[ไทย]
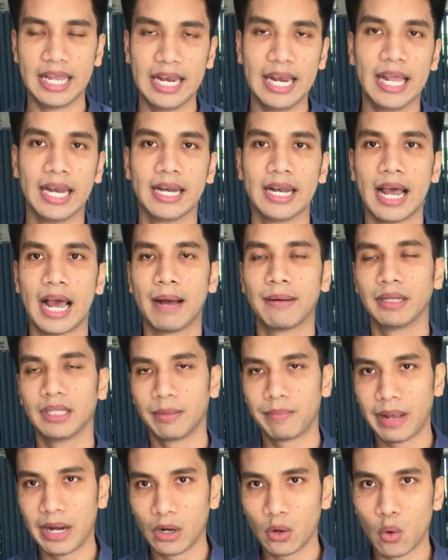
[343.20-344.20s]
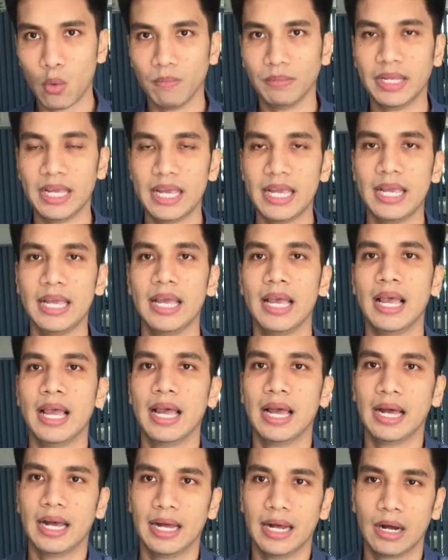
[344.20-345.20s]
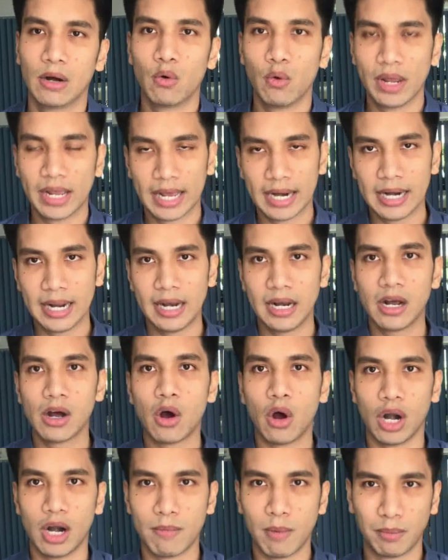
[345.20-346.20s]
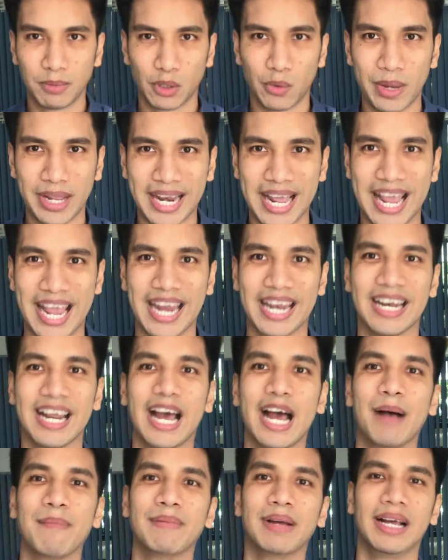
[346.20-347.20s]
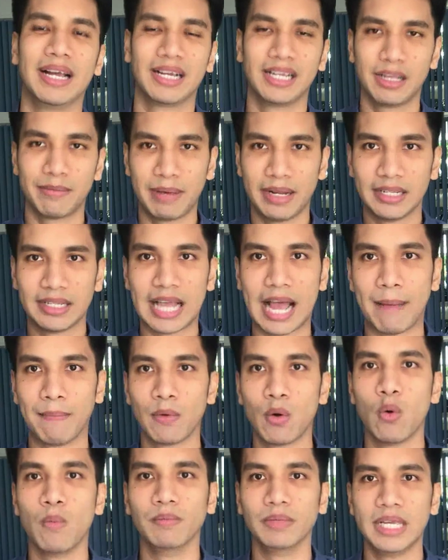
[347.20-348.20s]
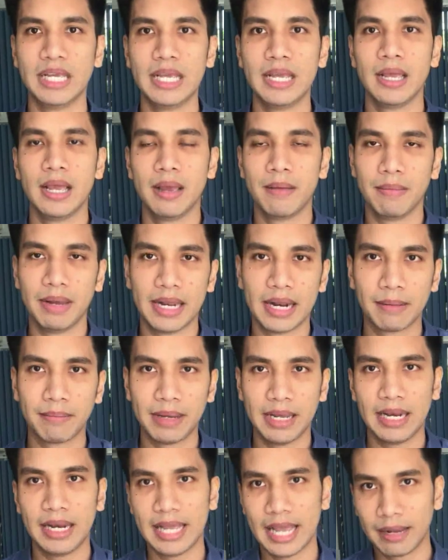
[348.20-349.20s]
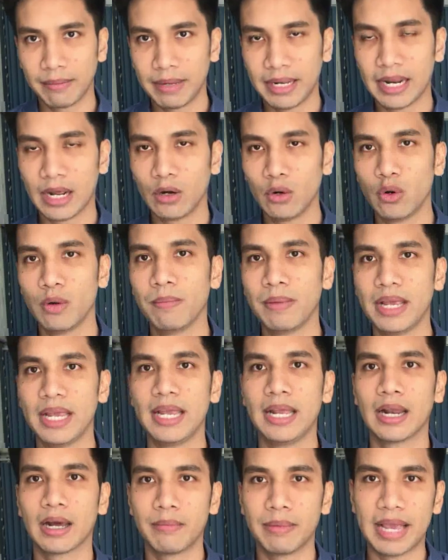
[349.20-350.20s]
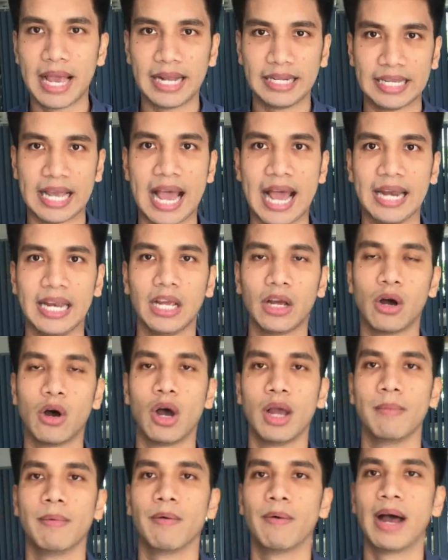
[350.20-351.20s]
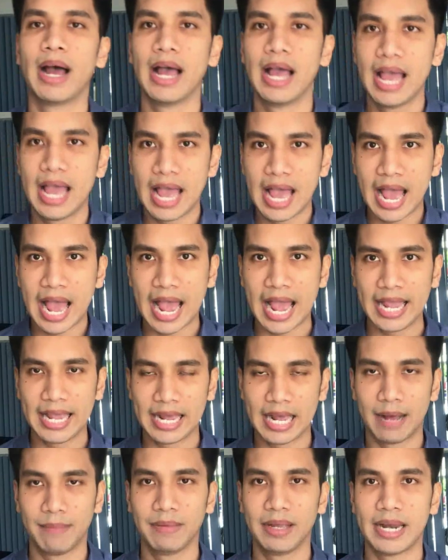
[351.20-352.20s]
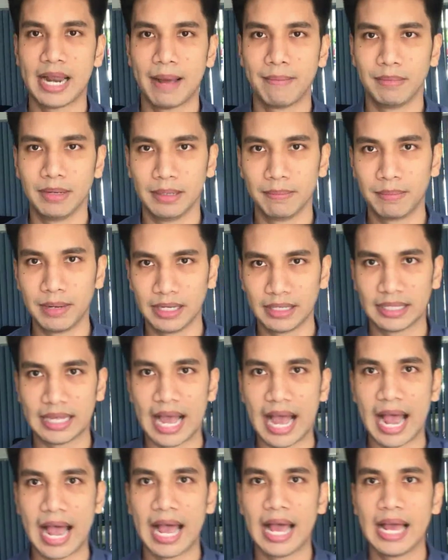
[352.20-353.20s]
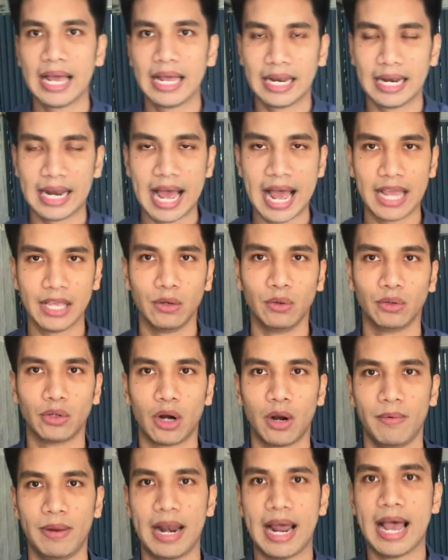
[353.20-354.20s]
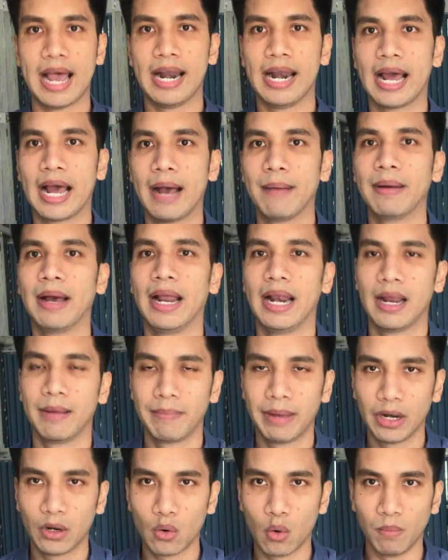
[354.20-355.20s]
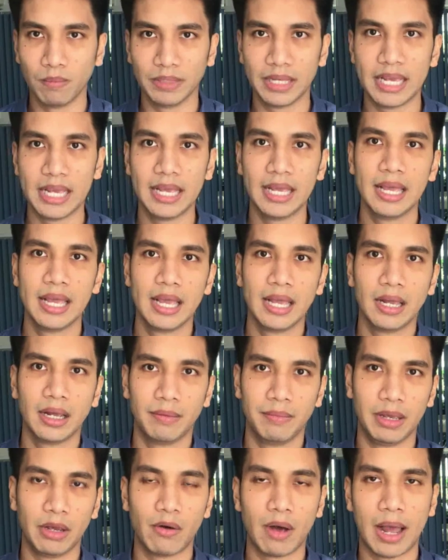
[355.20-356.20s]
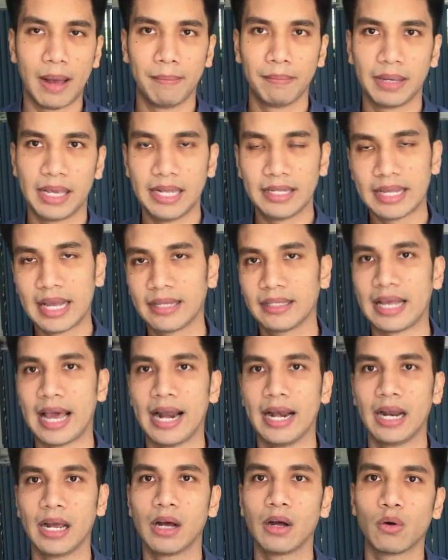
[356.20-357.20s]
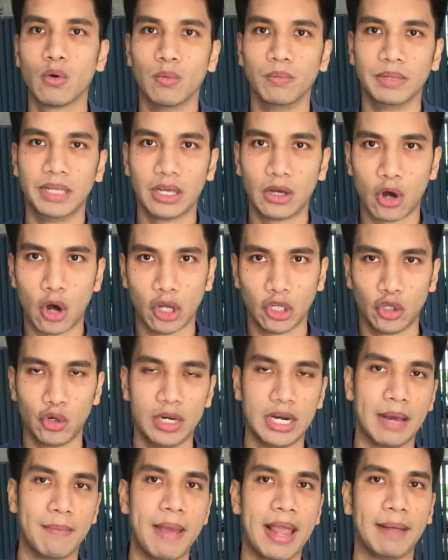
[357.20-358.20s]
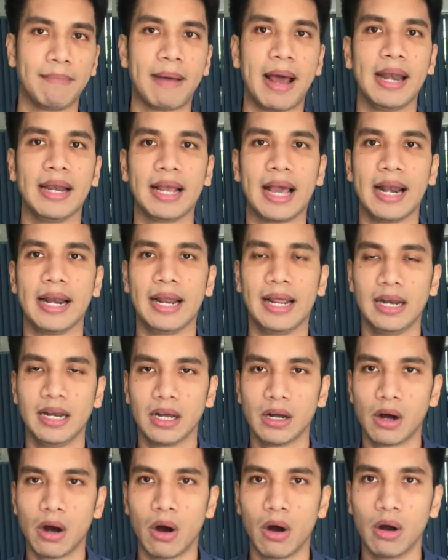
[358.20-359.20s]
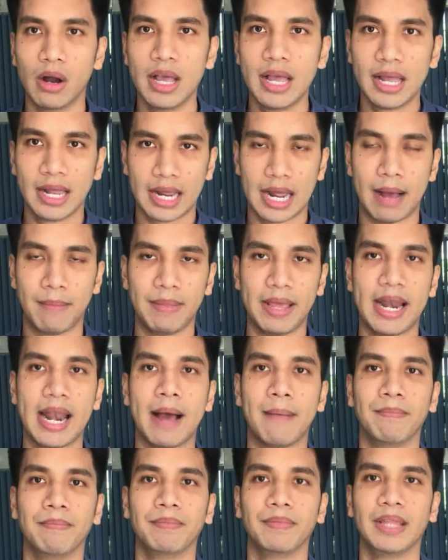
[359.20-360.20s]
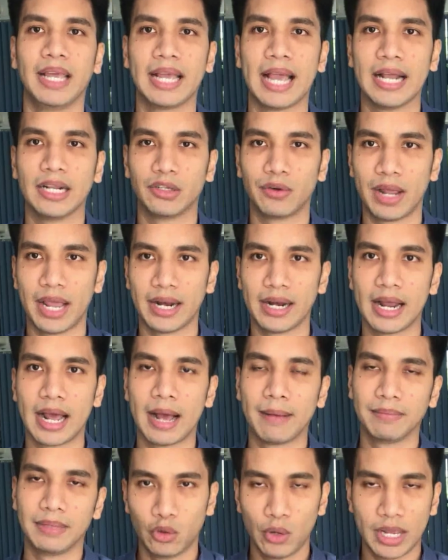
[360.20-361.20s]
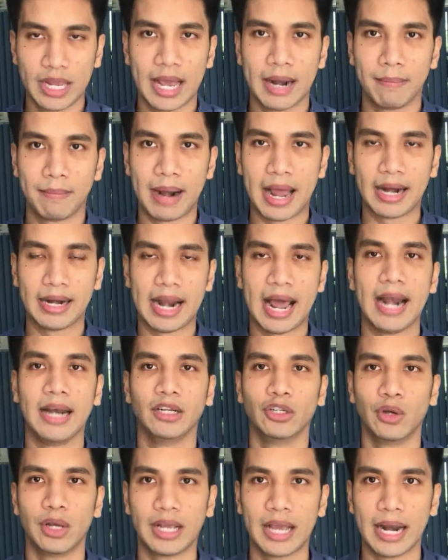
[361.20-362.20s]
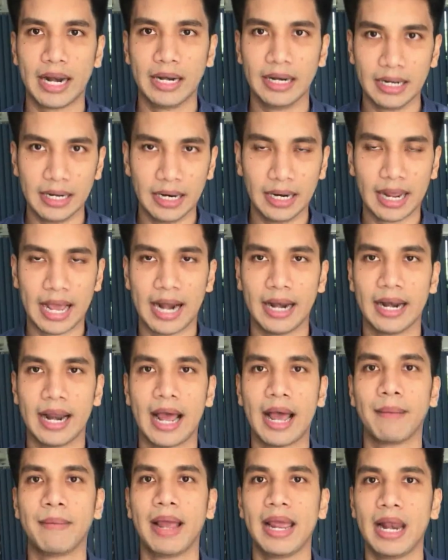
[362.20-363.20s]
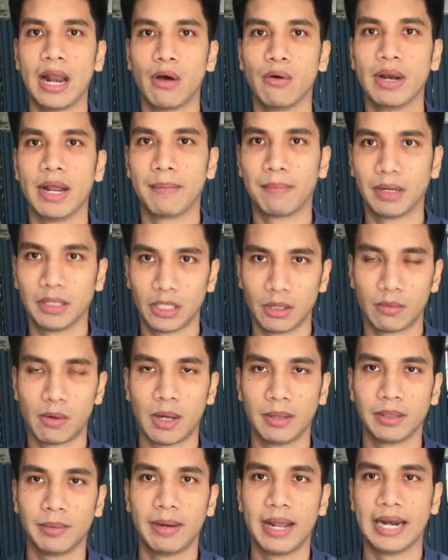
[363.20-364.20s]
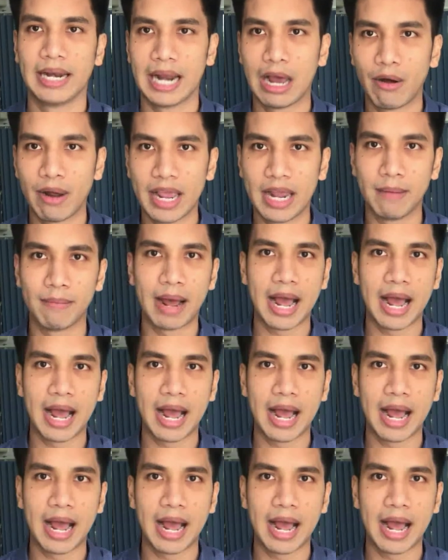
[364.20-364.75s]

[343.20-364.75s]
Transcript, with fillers: Elite นะครับก็จะเป็นกลุ่มที่คุยกันในเรื่องของระบบสวิงเทรดนะครับก็จะเป็น 3 กลุ่มที่มีทั้งพี่เลี้ยงมีทั้งรุ่นพี่ แล้วก็มีอาจารย์ที่คอยแบบว่าให้คำแนะนำหรือปรึกษาได้อยู่ตลอดเวลานะครับอ่และเป็นกลุ่มที่มีความคิดสร้างสารรค์แล้วก็กลุ่มที่คอยช่วยเหลือแบ่งปันกันในเรื่องของคำแนะนำในการเทรดนะครับ ช่วยกันผลักดันช่วยกันดึงกันนะครับให้เราเนี่ยประสบความสำเร็จแล้วเห็